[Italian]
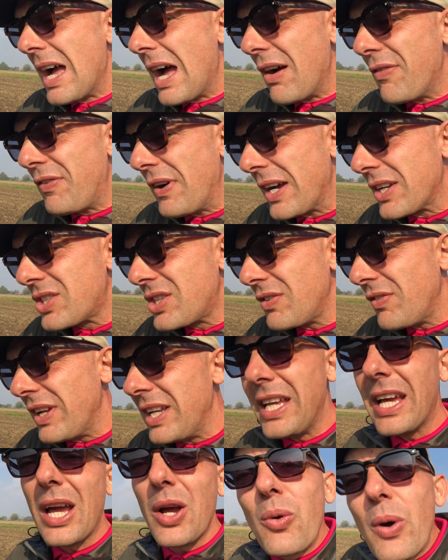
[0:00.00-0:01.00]
a farci
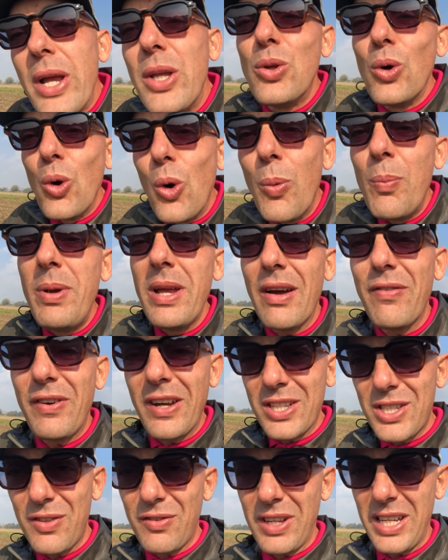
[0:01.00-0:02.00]
venire quei dubbi, a
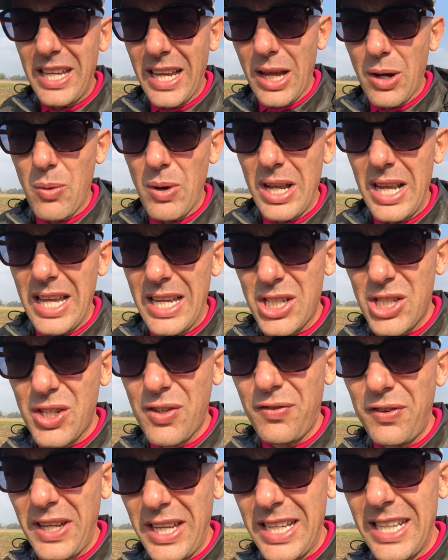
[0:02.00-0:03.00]
farci venire quelle
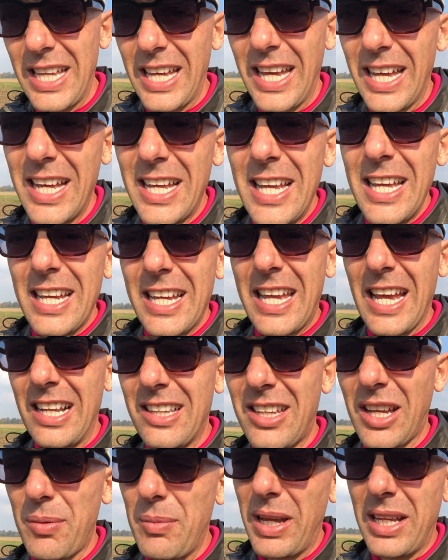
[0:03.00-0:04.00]
sfide che
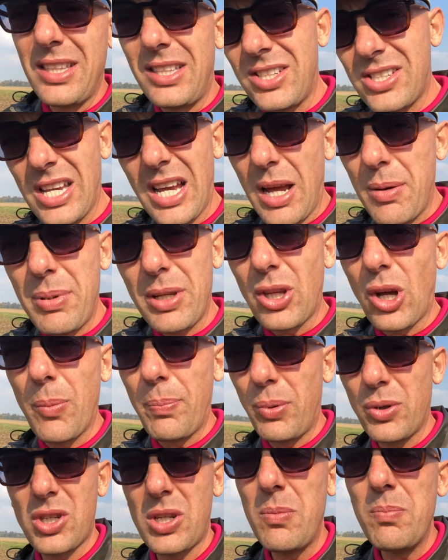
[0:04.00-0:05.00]
altrimenti sarebbe
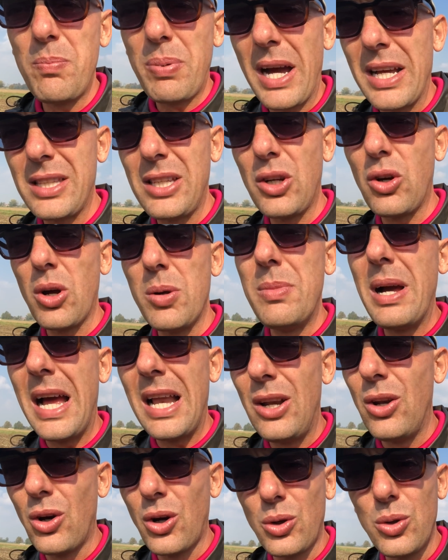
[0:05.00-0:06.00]
troppo simpatico e
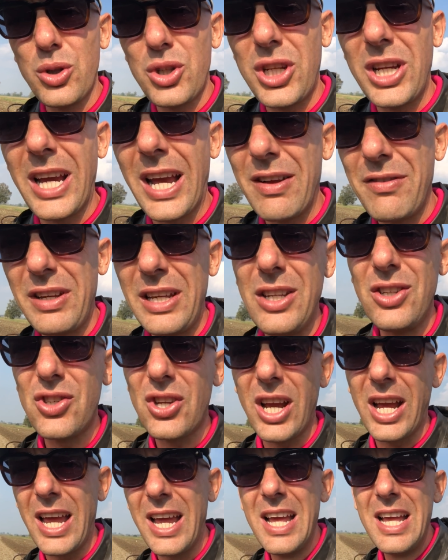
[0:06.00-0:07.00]
bello riuscire a
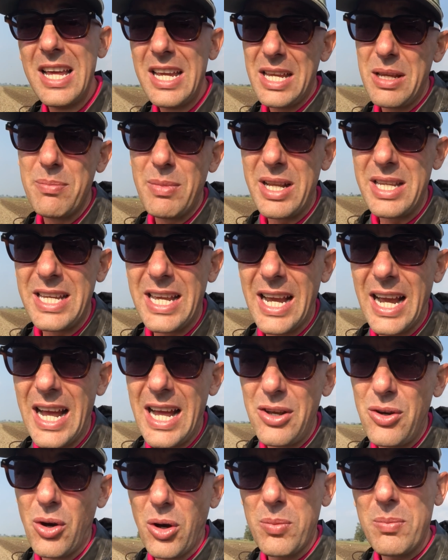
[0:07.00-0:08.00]
vincere in
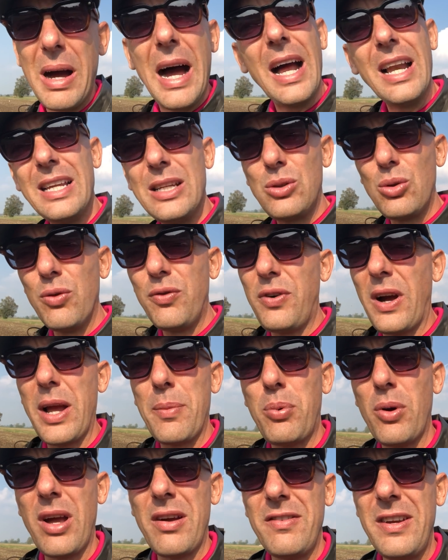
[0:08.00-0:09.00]
maniera normale. Tu
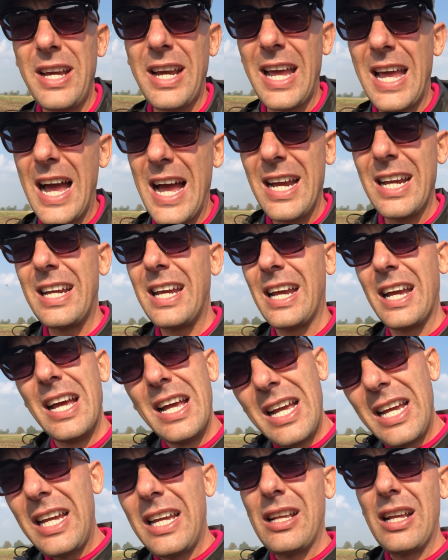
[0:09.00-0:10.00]
fai, puoi avere anche
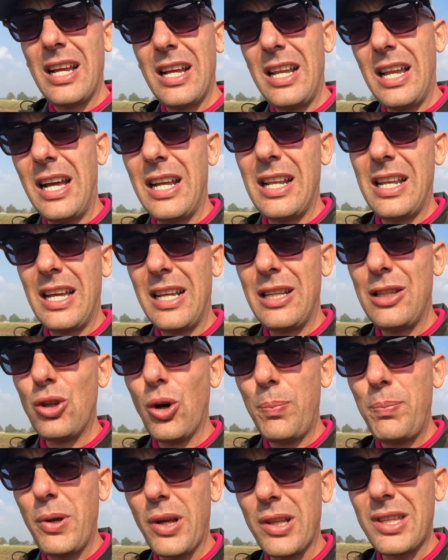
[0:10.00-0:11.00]
eh, il
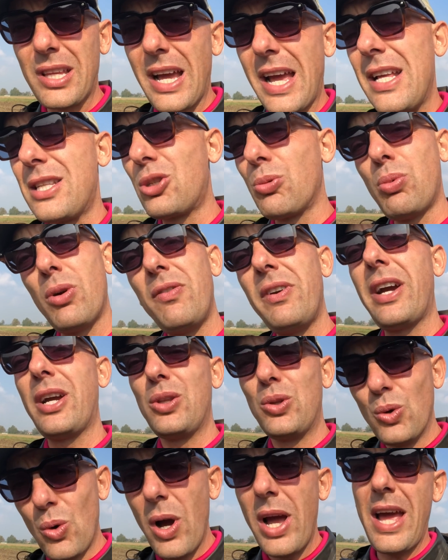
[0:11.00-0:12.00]
doppio attrezzo, puoi avere
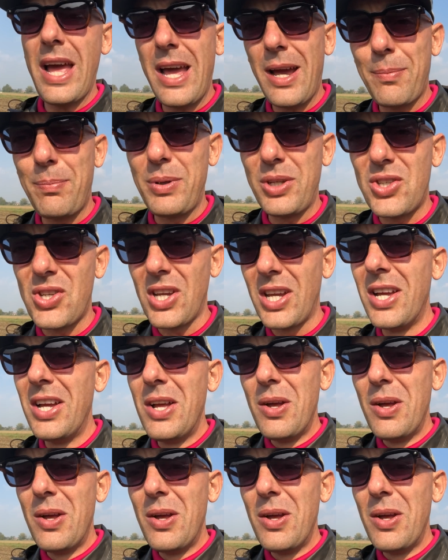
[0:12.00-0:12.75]
due erpici